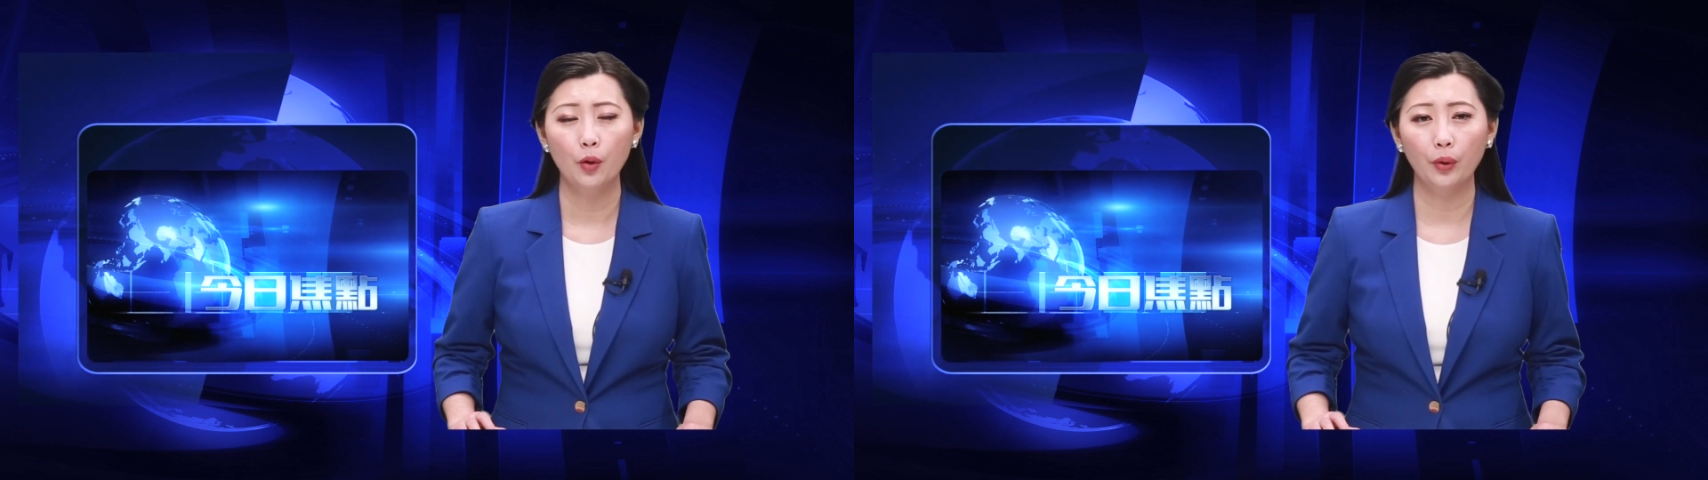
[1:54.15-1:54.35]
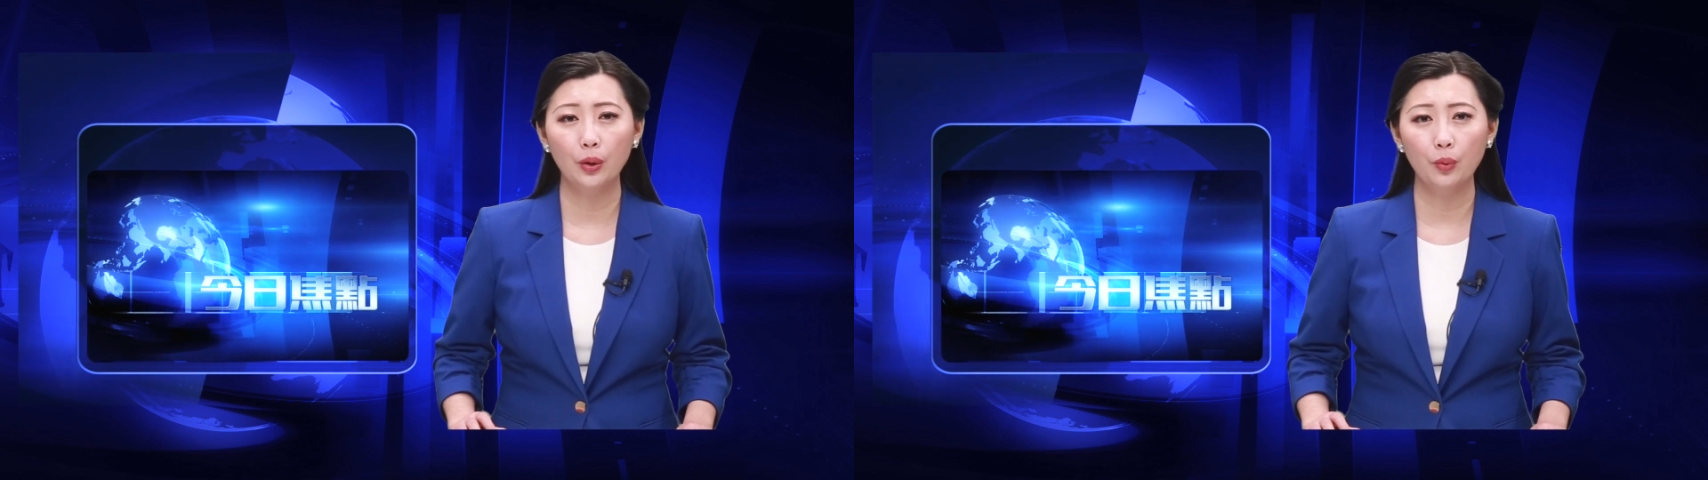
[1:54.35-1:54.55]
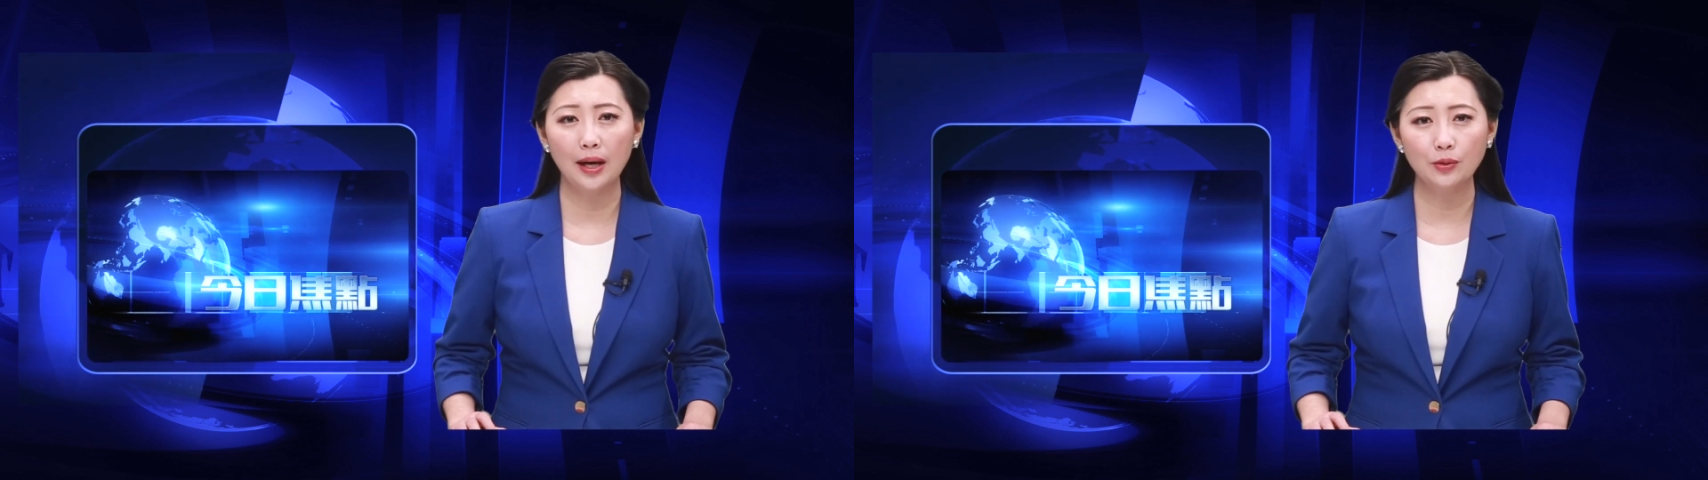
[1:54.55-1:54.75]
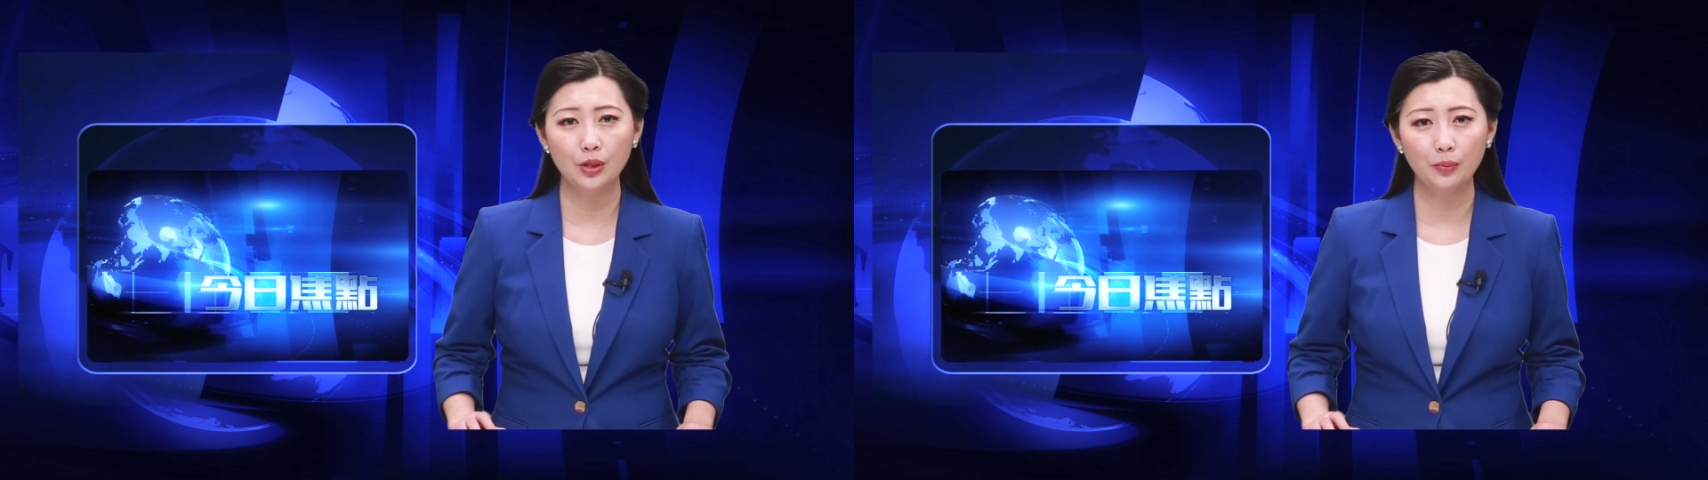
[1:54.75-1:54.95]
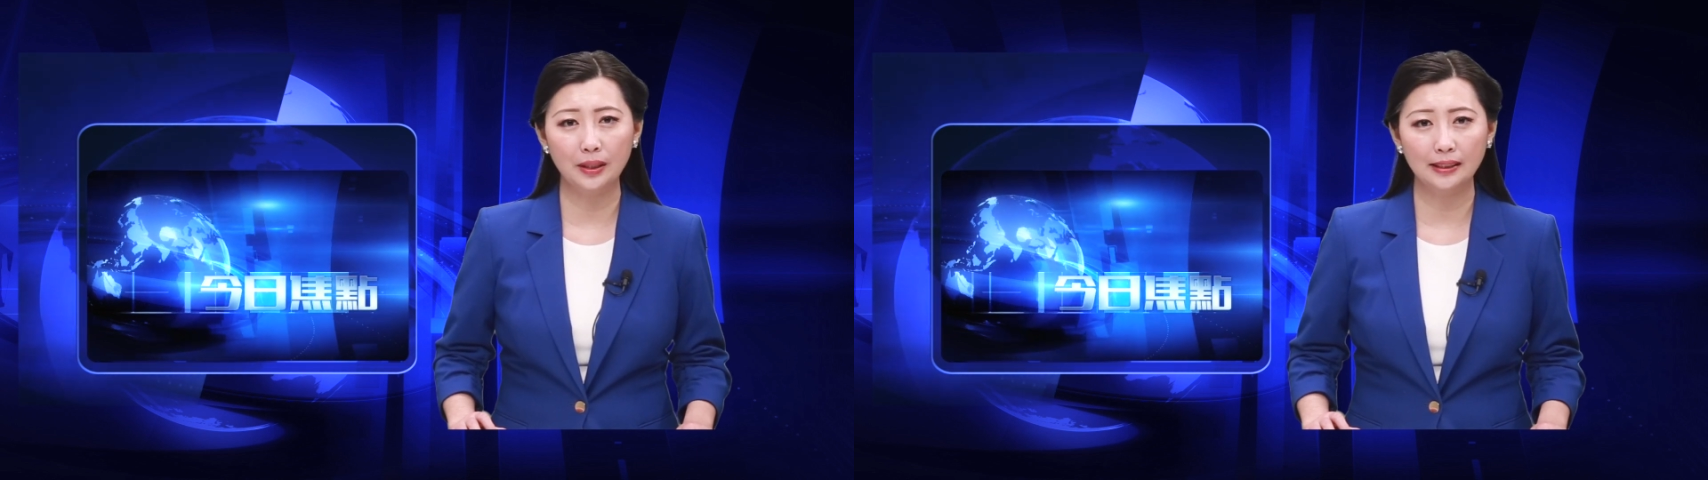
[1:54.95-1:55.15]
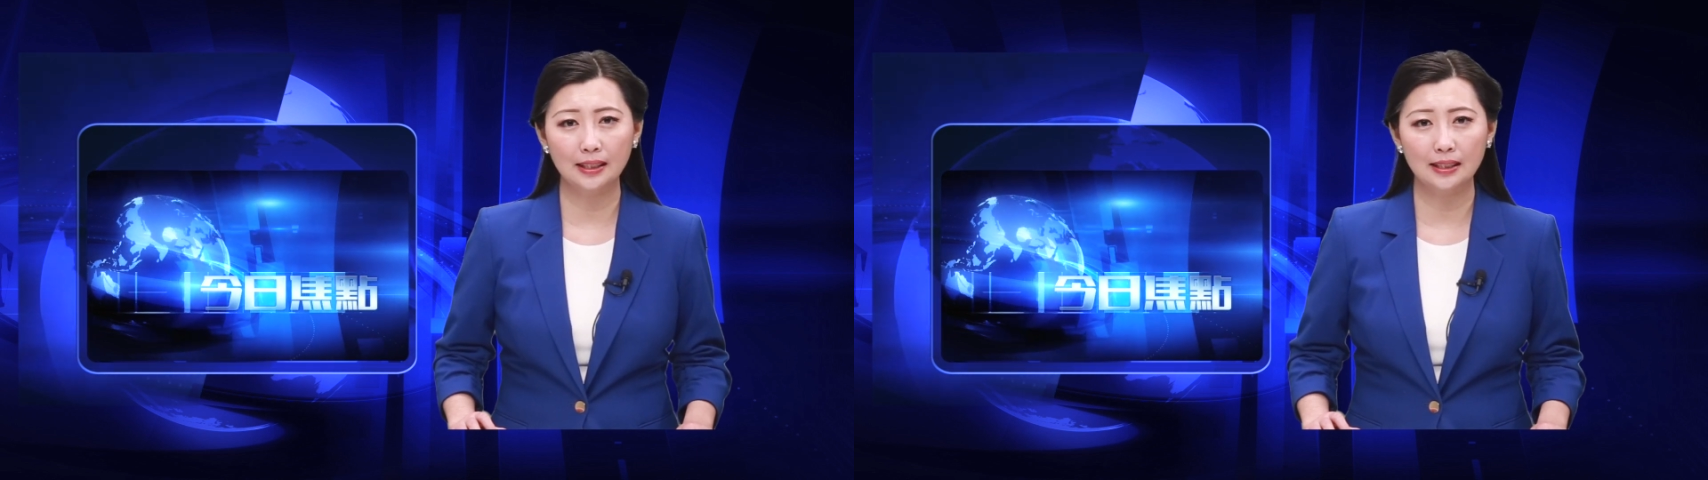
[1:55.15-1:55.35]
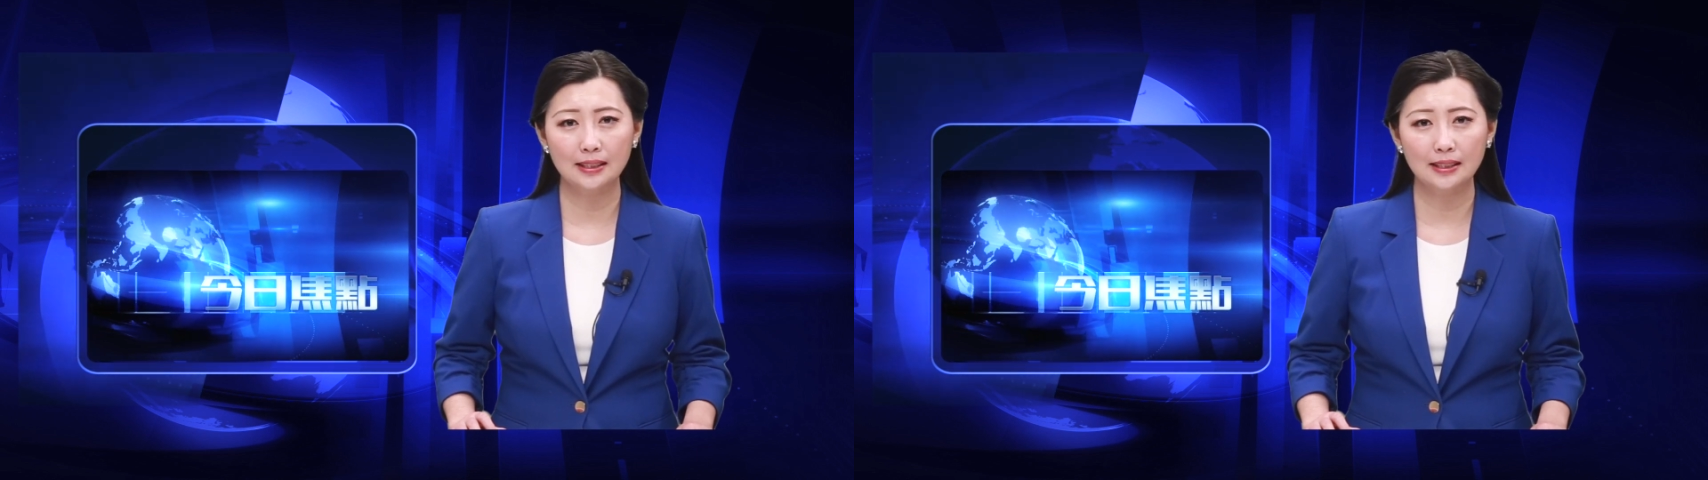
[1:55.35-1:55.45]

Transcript: 维护安全稳定